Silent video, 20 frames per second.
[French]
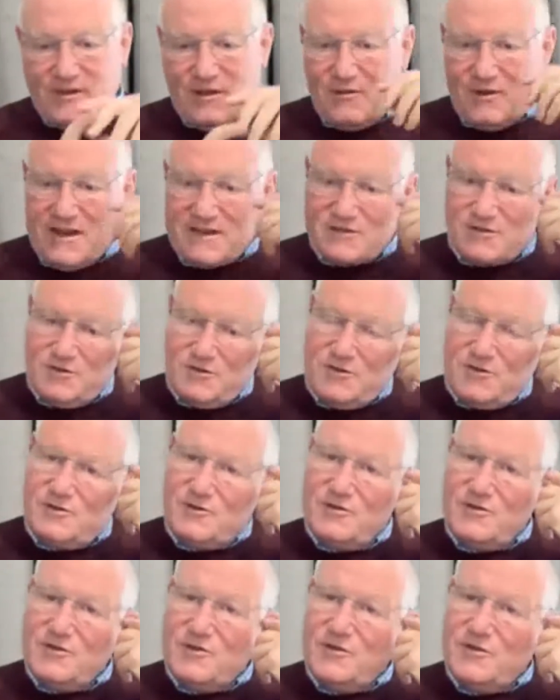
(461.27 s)
Voilà ce que
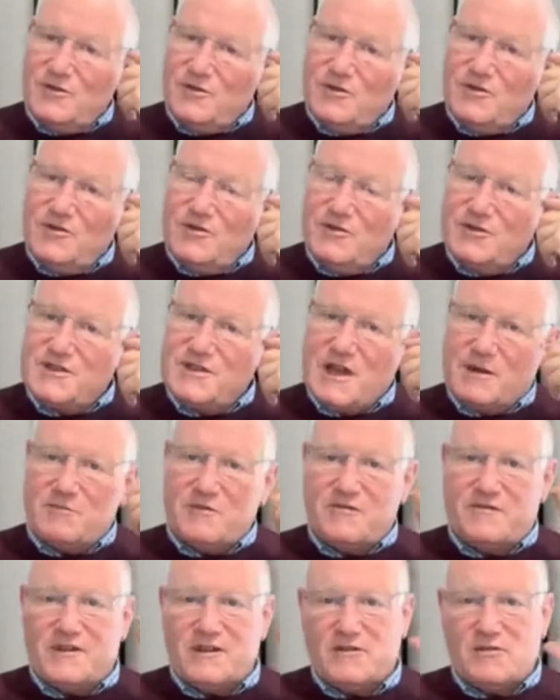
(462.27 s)
le, le,
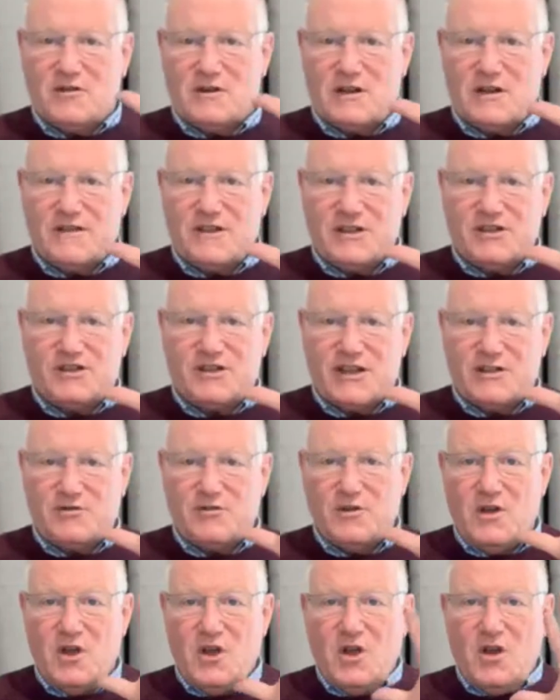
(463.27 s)
diable fait. Donc là, on a déjà
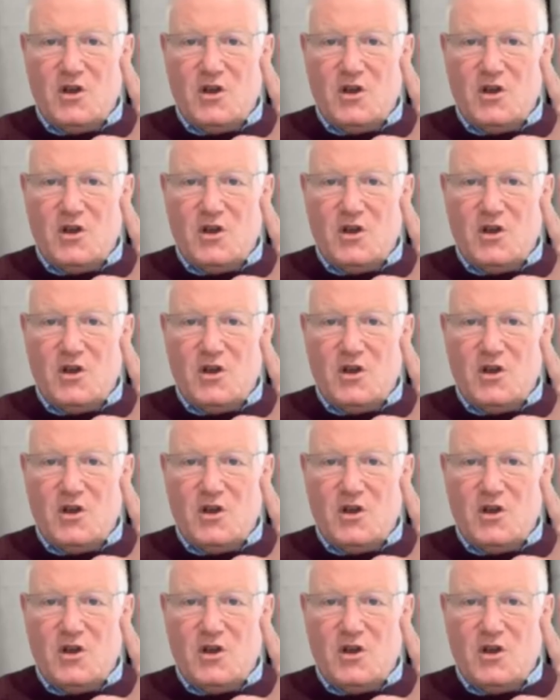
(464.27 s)
deux.